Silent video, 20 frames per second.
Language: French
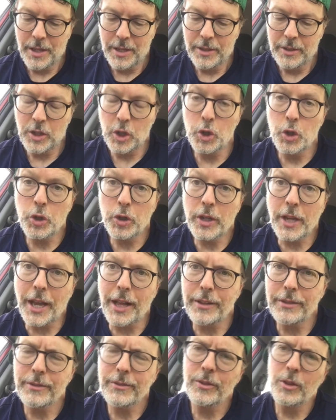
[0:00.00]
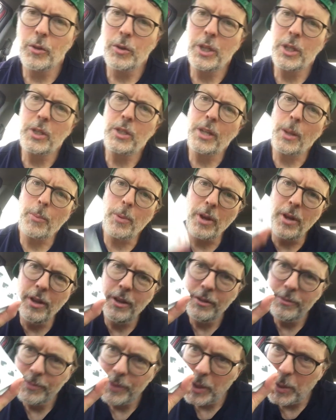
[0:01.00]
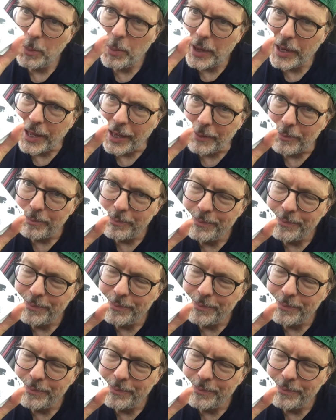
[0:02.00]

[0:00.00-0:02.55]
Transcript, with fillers: C'est un jeu de cartes, donc ça prend un paquet.